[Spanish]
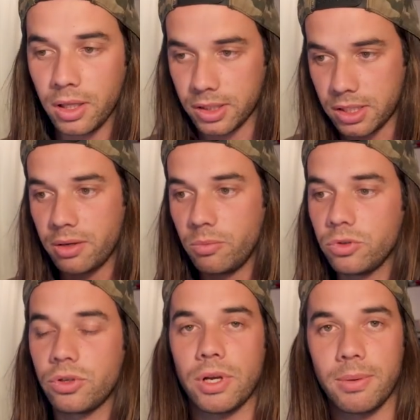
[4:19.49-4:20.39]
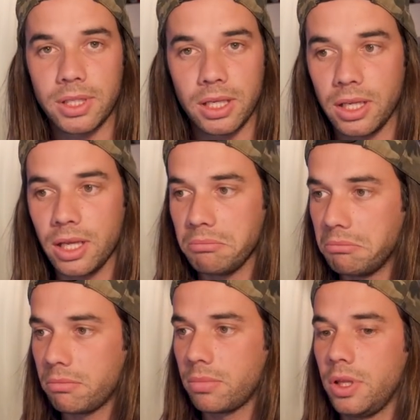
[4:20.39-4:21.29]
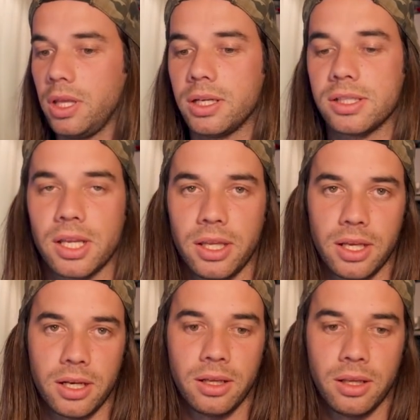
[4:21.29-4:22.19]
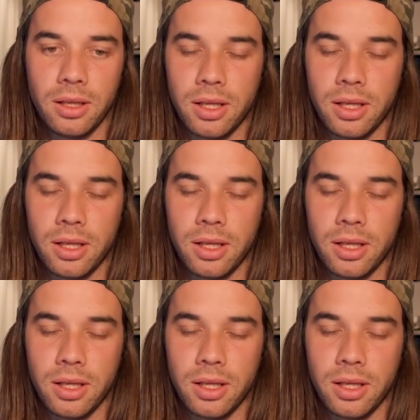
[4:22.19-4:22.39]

que saben mucho en una materia y enseñan.